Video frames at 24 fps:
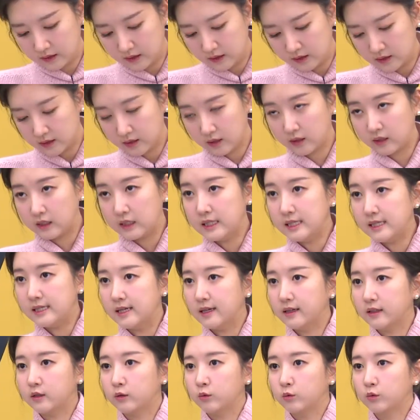이제 이
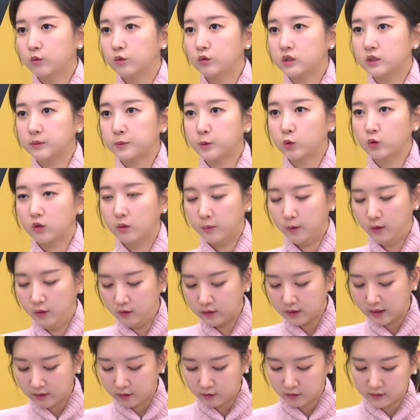이야기도 짚고
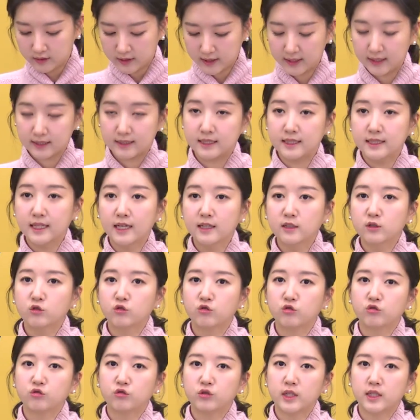넘어갈 건데
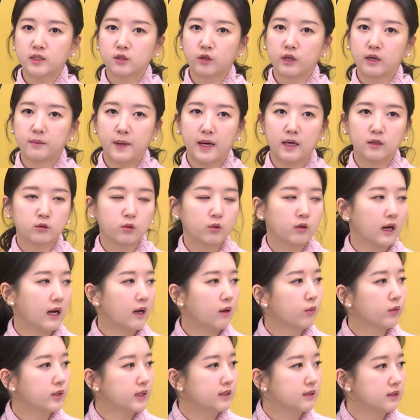지난주에 저희가 방송을
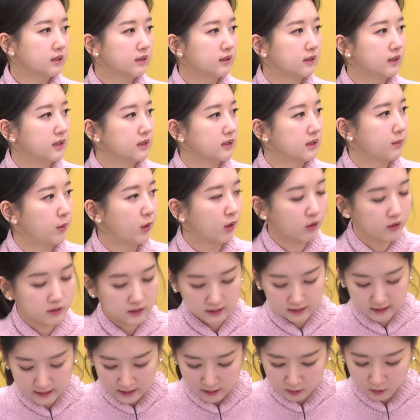하고 있을 때 네. 이제
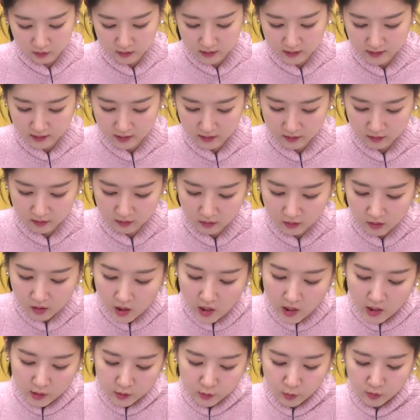벌어진 사건인데요. 네, 네.
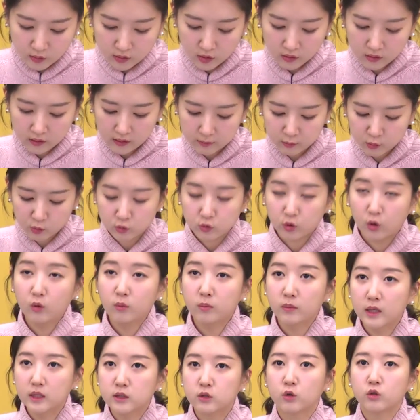총선을 앞두고
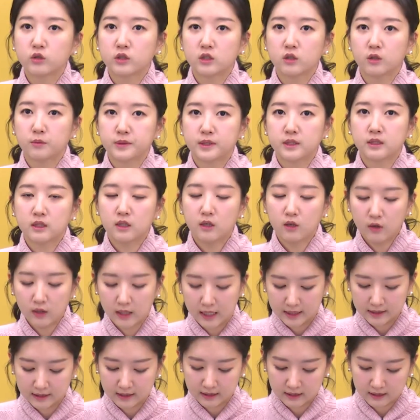정말 정신없이
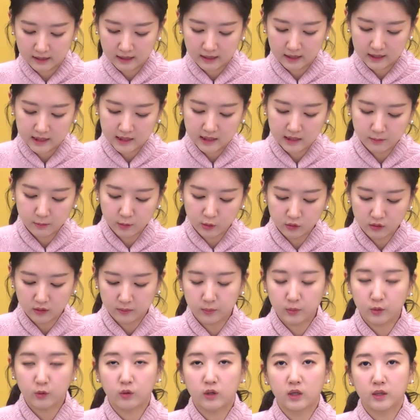흘러가다가 이재명
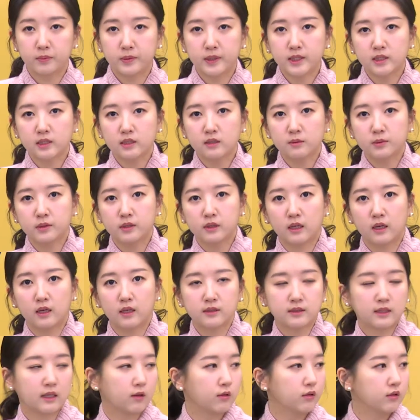대표가 피습을
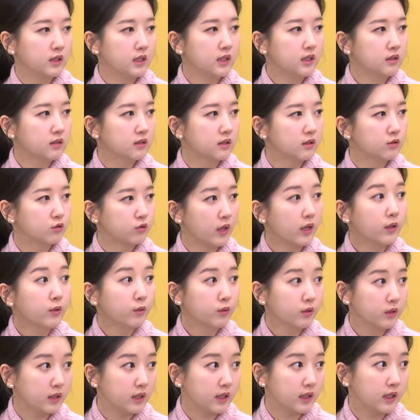당한 사건이 지난주
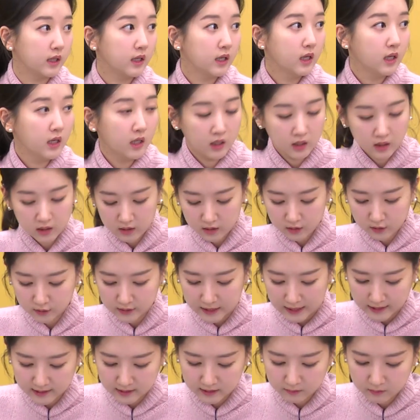화요일에 네.
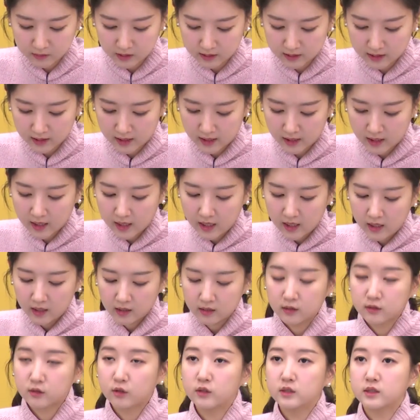일어났습니다.
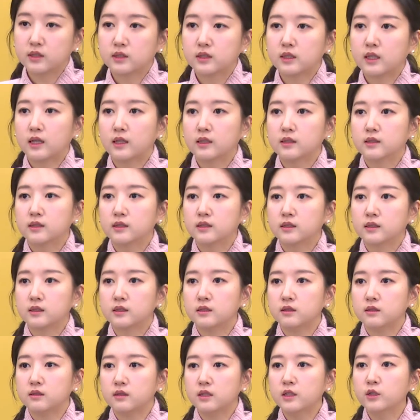그래서 일단은
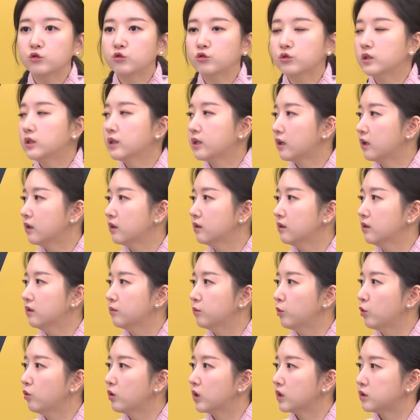그 일주일간은
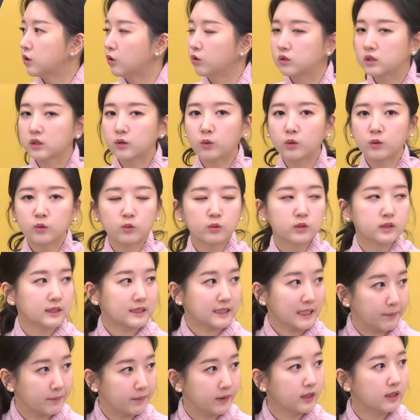뭔가 정치권도
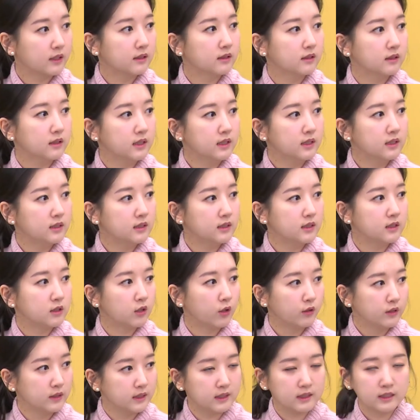잠깐은 일시
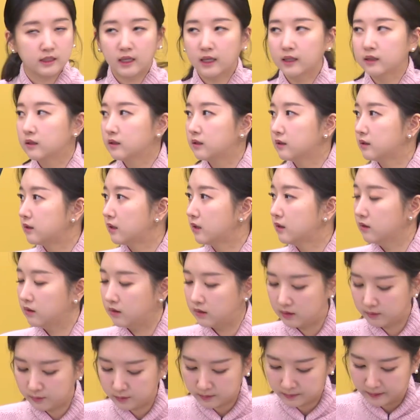정지한 듯한
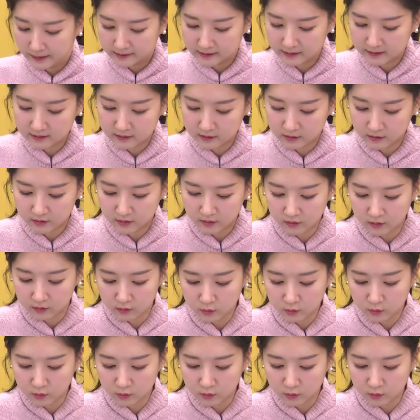느낌을 받았어요.